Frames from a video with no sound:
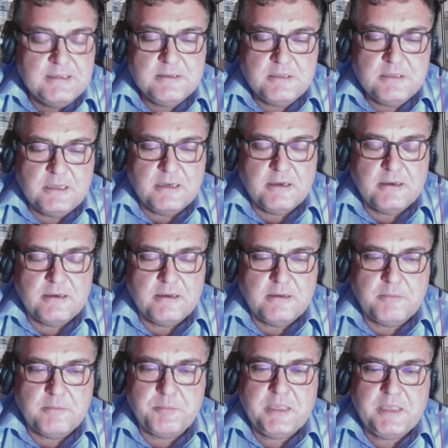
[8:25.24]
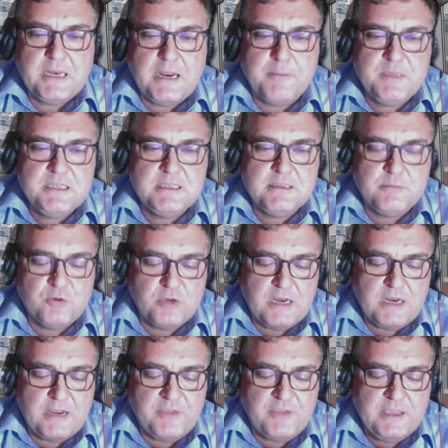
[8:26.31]
eh, piramide
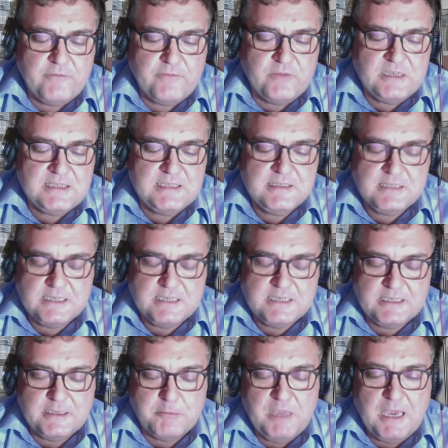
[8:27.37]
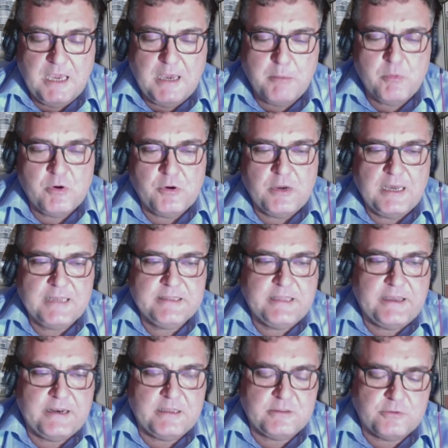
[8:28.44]
demografica invertita che abbiamo
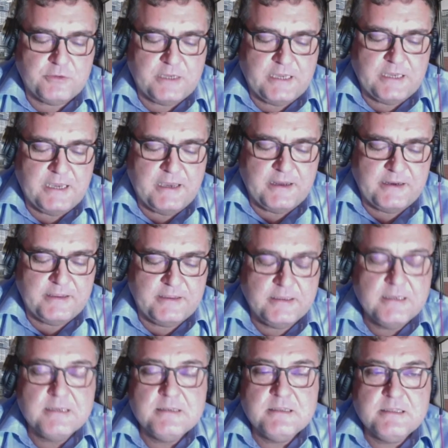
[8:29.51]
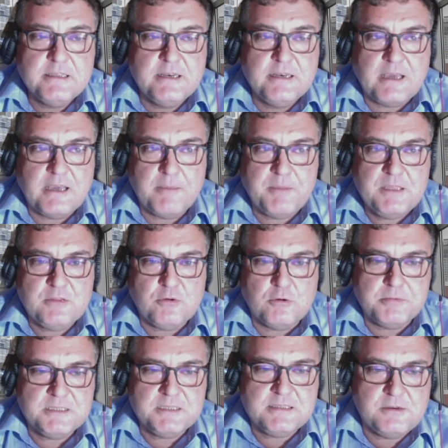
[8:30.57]
andare a toccare il
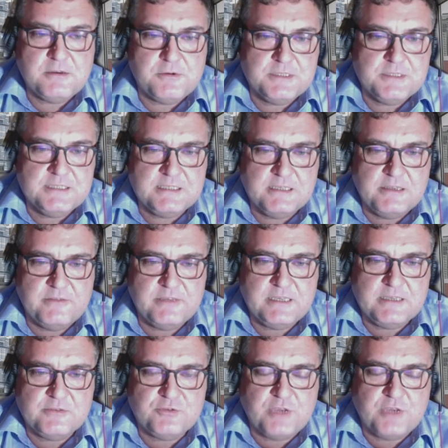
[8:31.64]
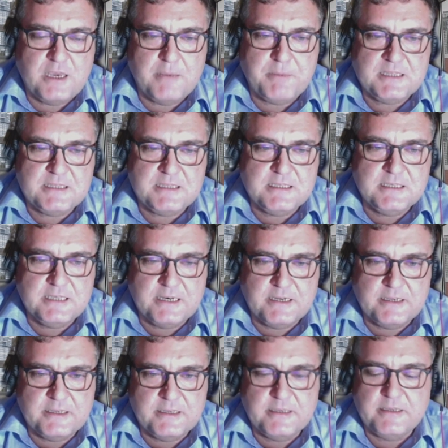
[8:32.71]
capitolo pensioni significa già
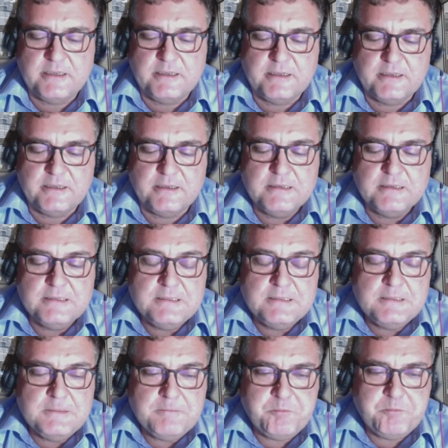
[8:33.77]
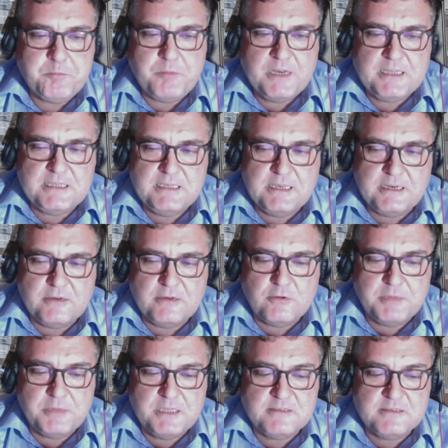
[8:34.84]
partire, partire col
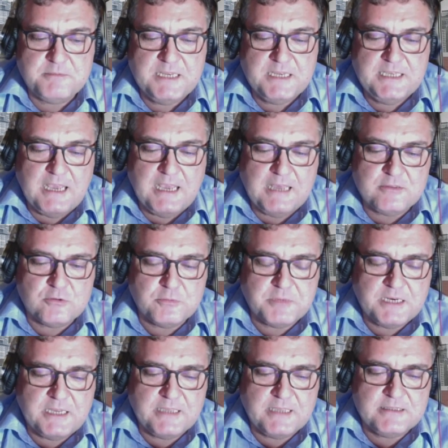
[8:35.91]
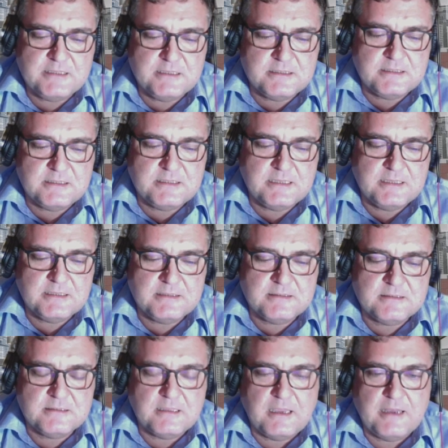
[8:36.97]
piede sbagliato perché ti, ti
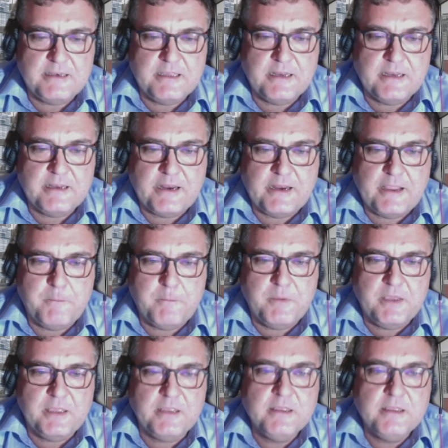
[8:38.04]
alienerebbe eh,